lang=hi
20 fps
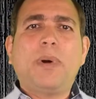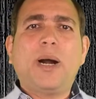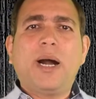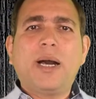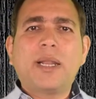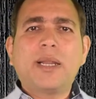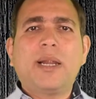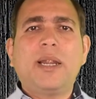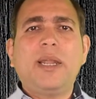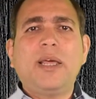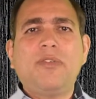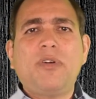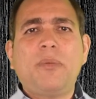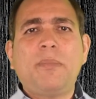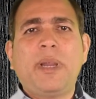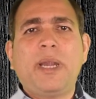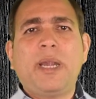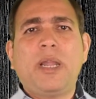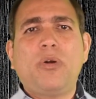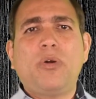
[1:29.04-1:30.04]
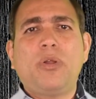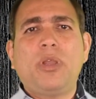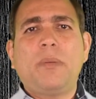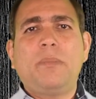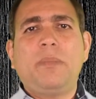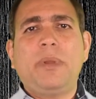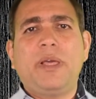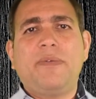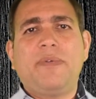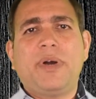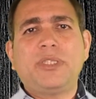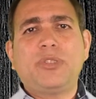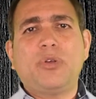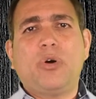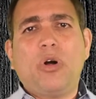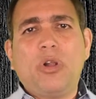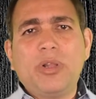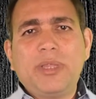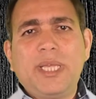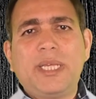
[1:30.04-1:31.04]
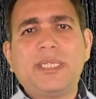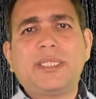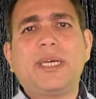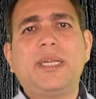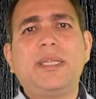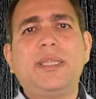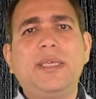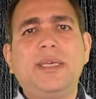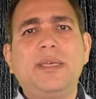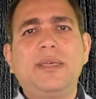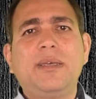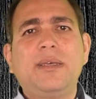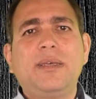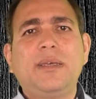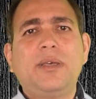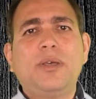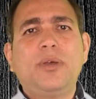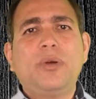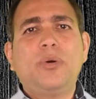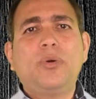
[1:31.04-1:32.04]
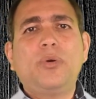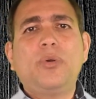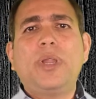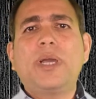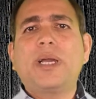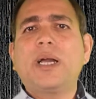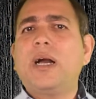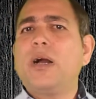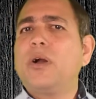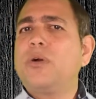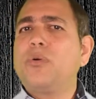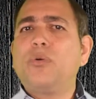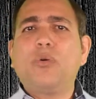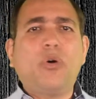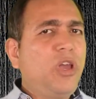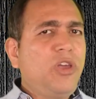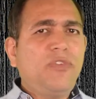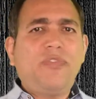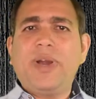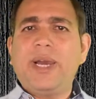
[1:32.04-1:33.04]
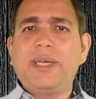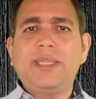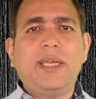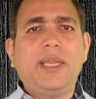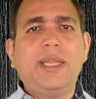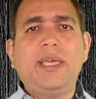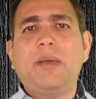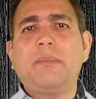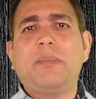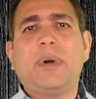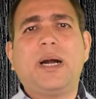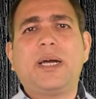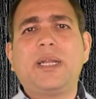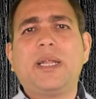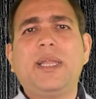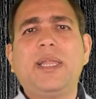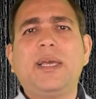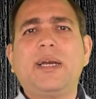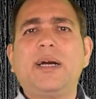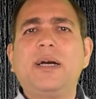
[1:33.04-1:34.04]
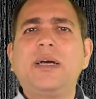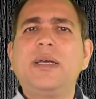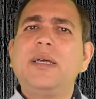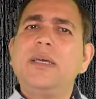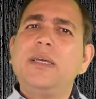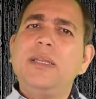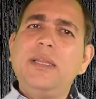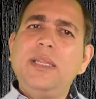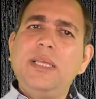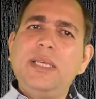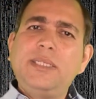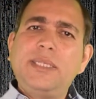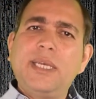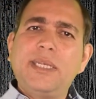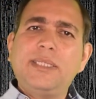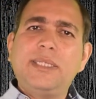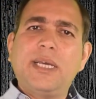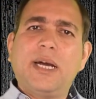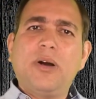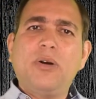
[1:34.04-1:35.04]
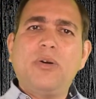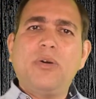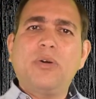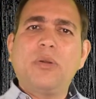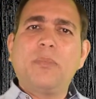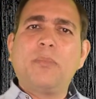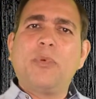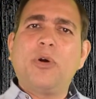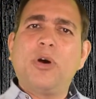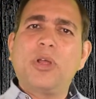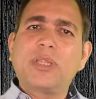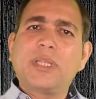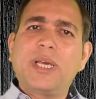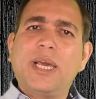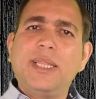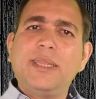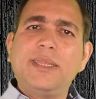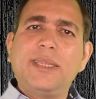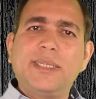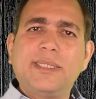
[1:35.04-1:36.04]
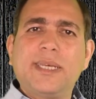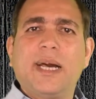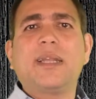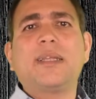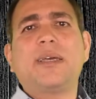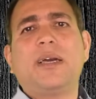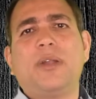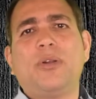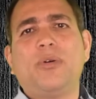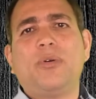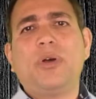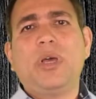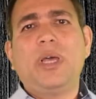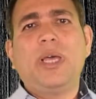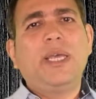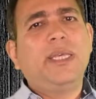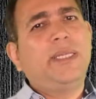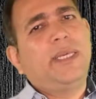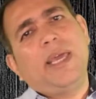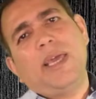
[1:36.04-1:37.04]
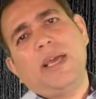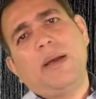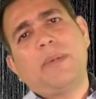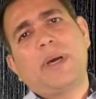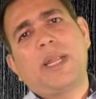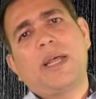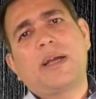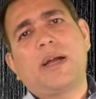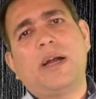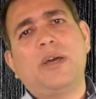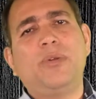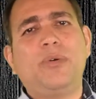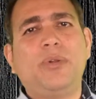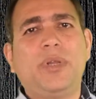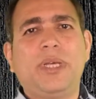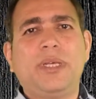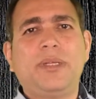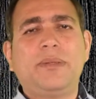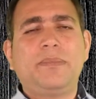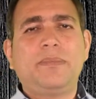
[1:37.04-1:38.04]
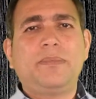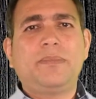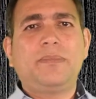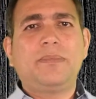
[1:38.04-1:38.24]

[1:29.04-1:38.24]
बाहर खड़े हुए मेंढकों ने अपनी आवाज और तेज कर दी उन्होंने कहा कोई फायदा नहीं है बाहर आने का नीचे जाओ और मौत का इंतजार करो यही हमारा कानून है